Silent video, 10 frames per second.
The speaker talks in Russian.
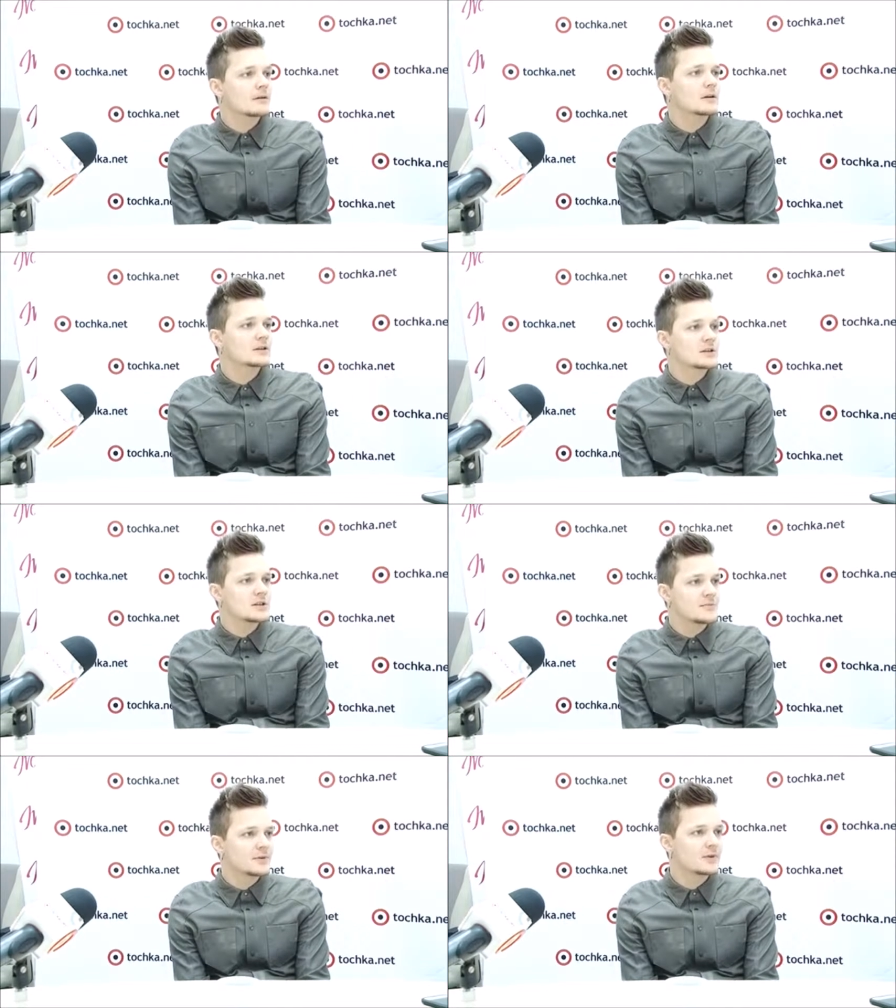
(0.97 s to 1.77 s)

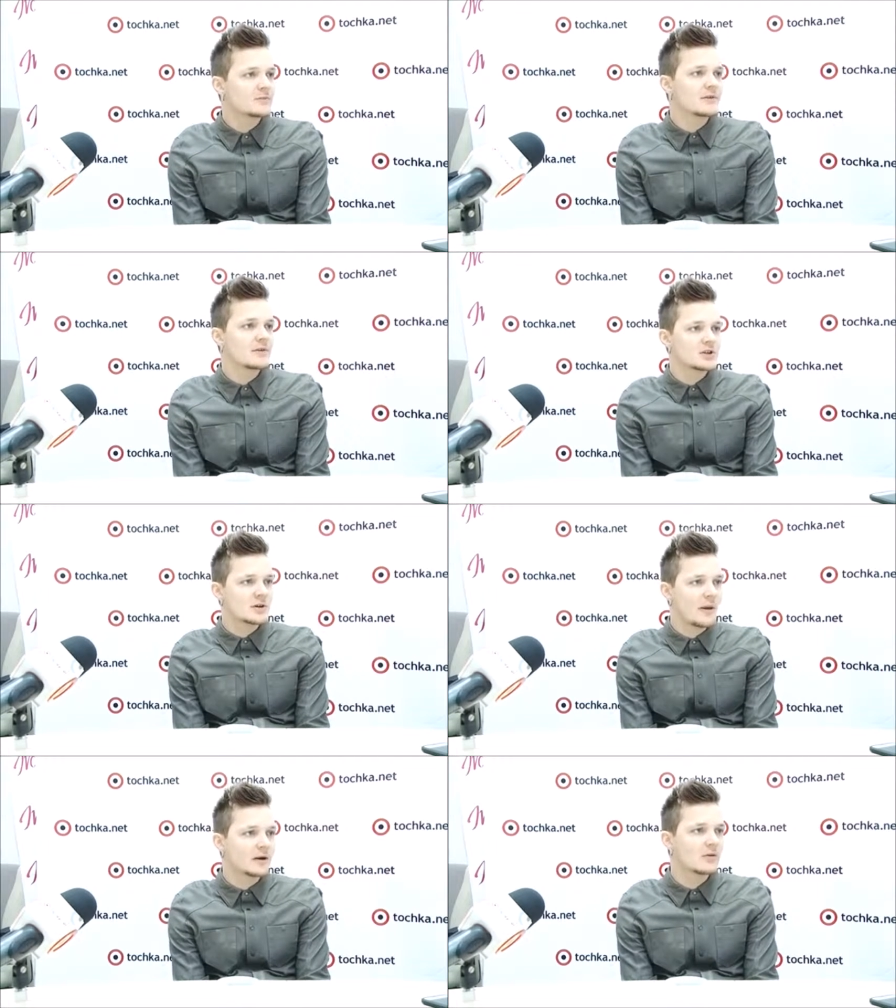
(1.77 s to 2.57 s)
Расскажите подробнее о
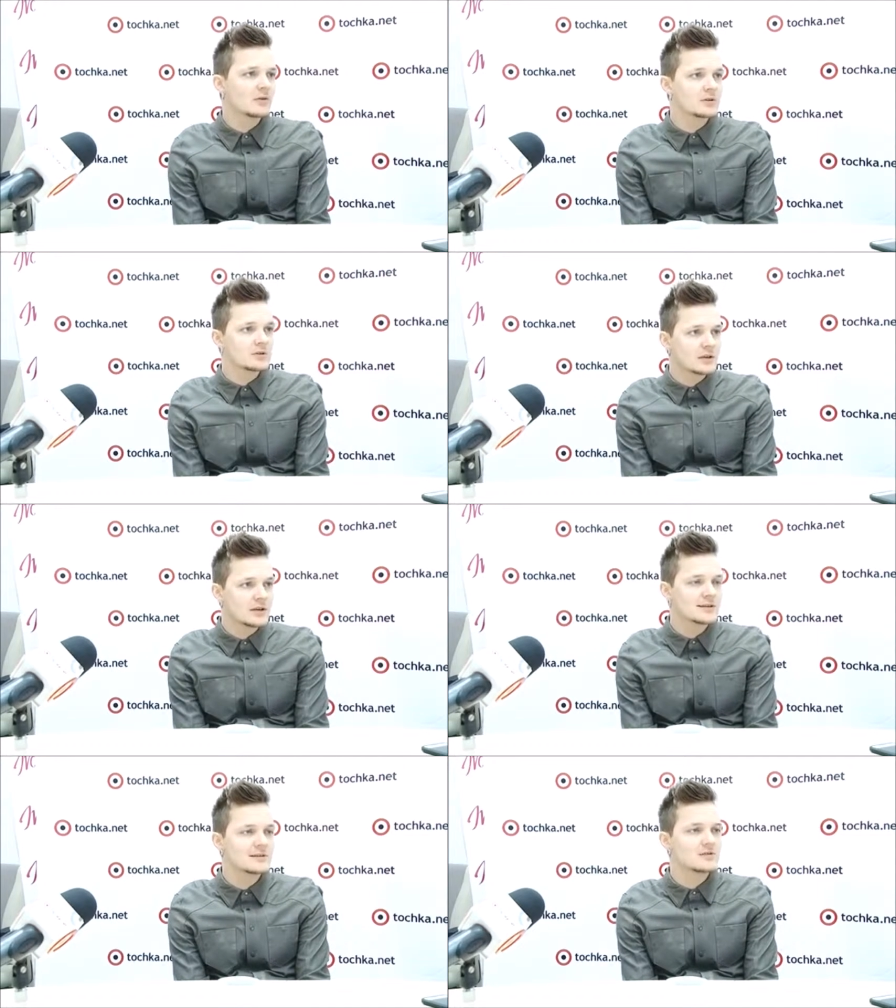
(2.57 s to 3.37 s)
ваших
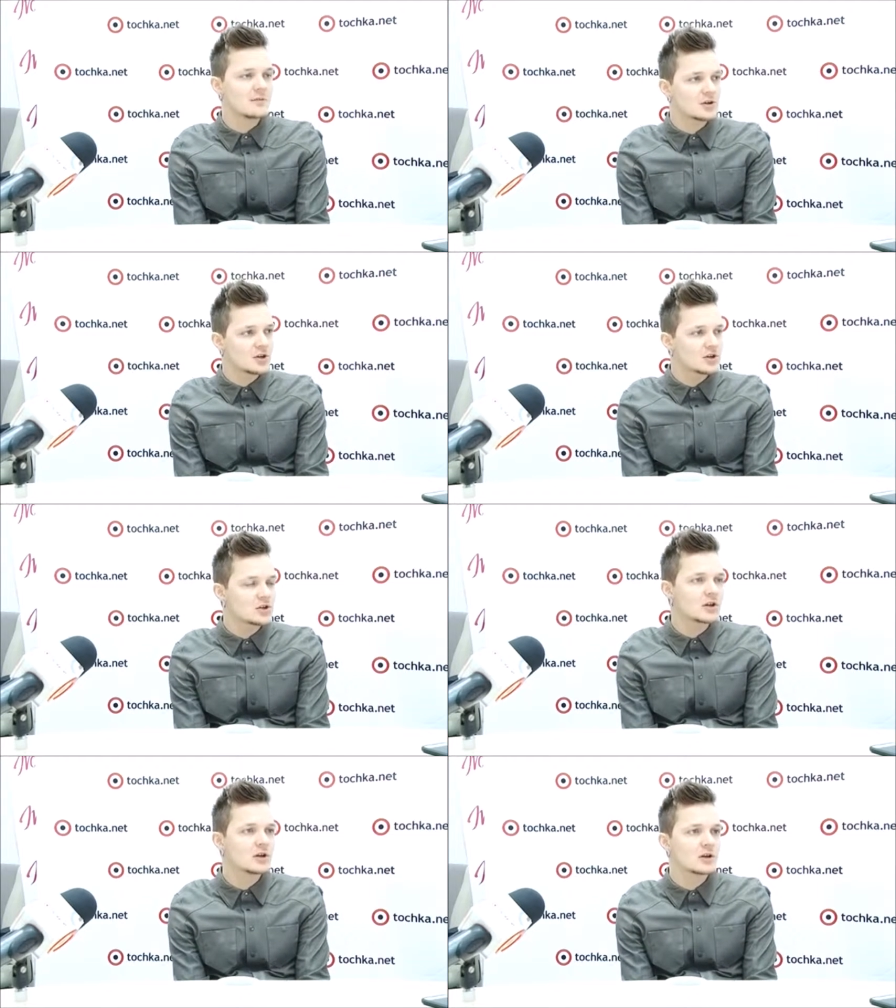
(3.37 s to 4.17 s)
поклонницах. Если
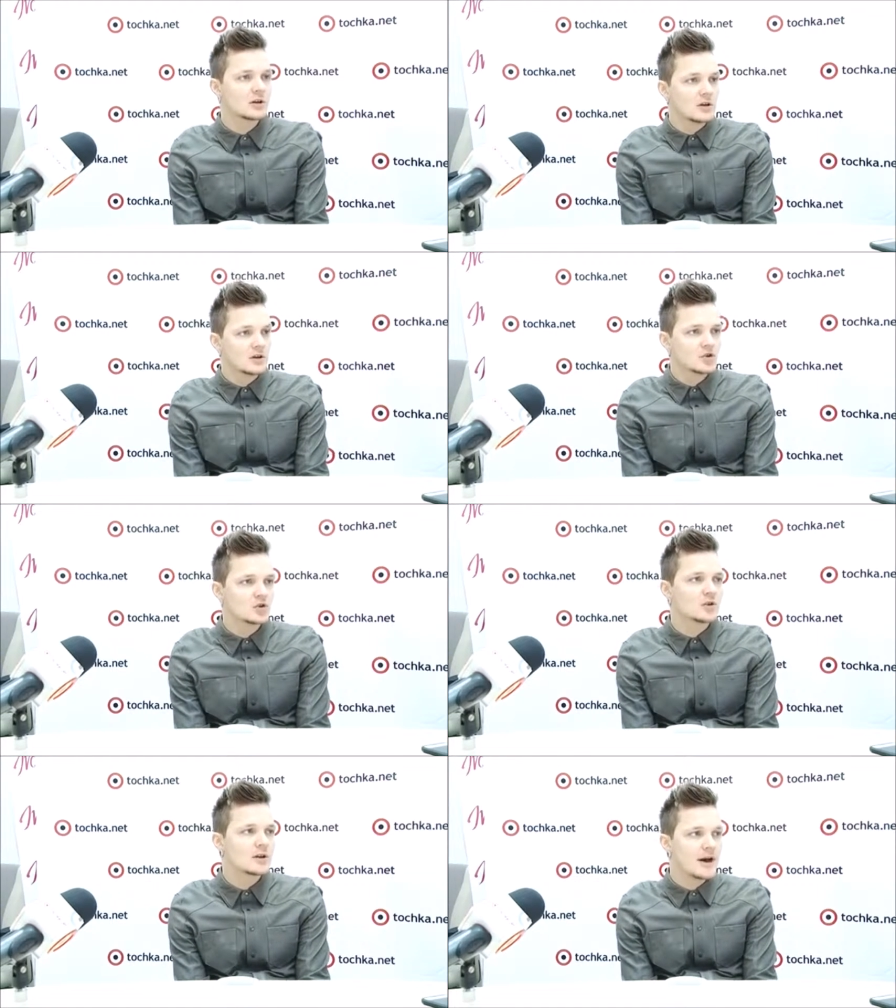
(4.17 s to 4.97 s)
сумасшедшие,
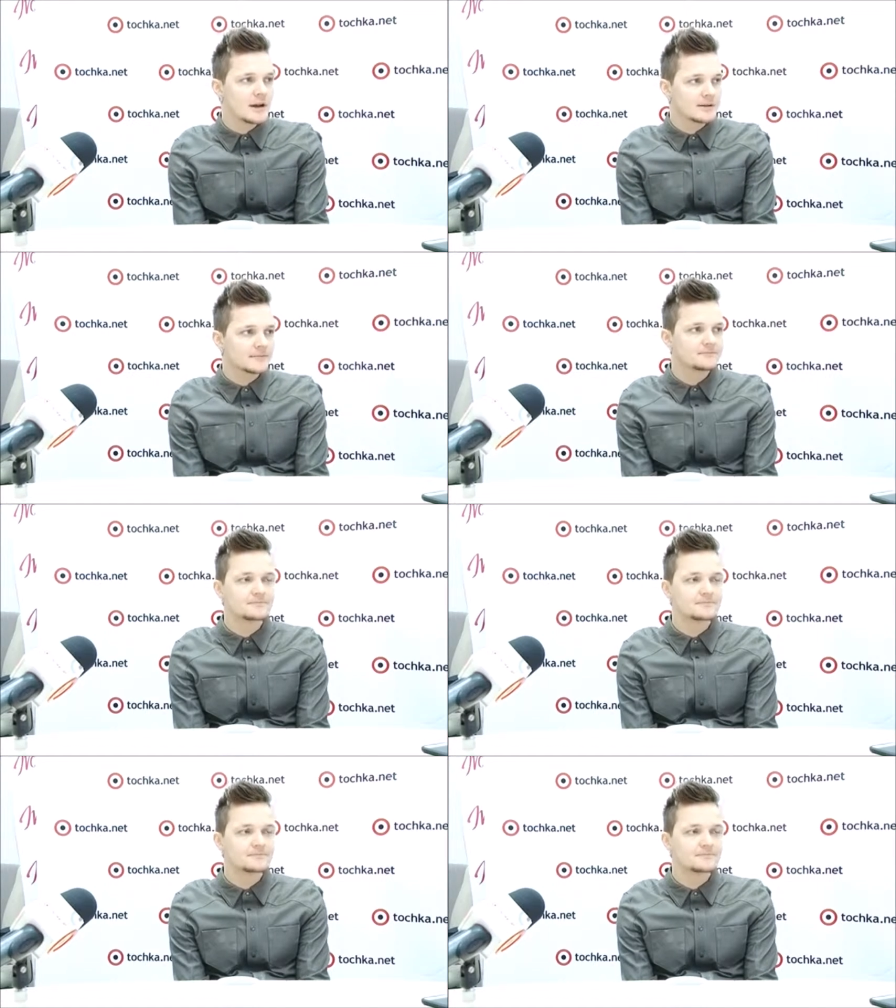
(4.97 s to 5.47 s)
что дарят?